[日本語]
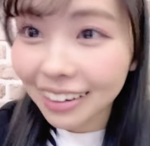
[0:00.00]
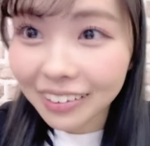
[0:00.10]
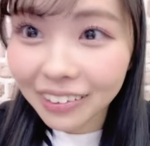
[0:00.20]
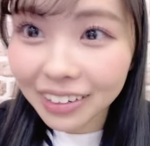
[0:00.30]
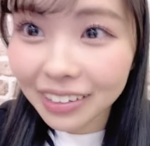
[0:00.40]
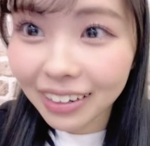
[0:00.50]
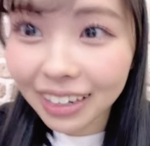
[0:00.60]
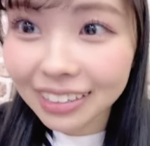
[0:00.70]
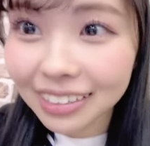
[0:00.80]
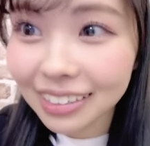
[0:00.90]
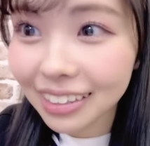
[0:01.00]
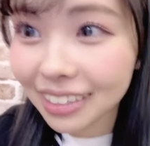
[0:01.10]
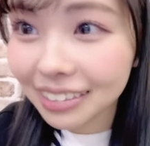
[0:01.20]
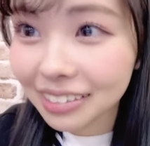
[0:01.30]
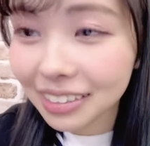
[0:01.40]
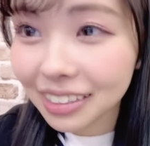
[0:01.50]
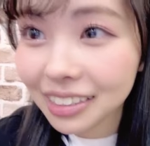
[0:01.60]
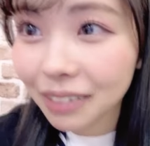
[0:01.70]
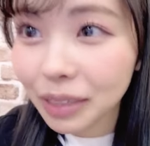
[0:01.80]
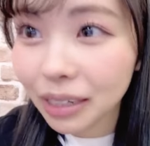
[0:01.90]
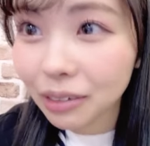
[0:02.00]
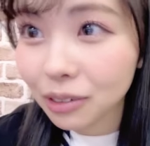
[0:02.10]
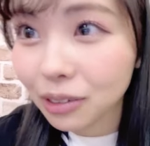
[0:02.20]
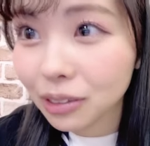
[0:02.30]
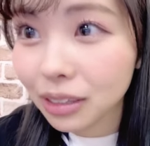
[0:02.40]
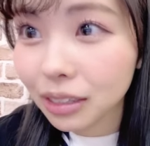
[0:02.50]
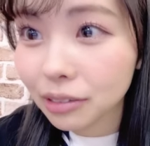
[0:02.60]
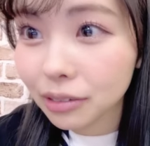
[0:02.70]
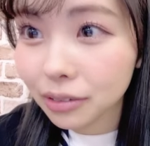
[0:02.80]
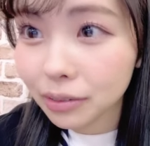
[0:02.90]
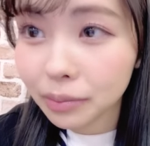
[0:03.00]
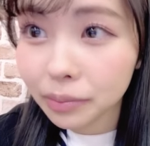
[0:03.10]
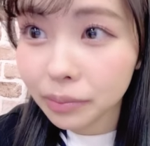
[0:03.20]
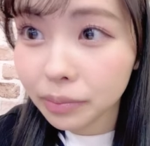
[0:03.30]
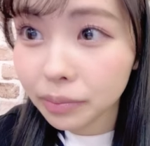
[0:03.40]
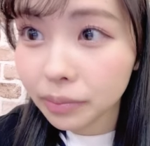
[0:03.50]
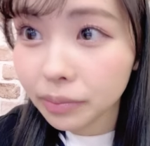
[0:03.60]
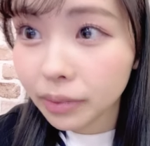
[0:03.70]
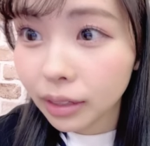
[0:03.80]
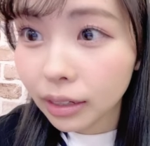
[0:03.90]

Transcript: かこよりの配信ですごい心理みたいなこと言ってる、うん見てほらみ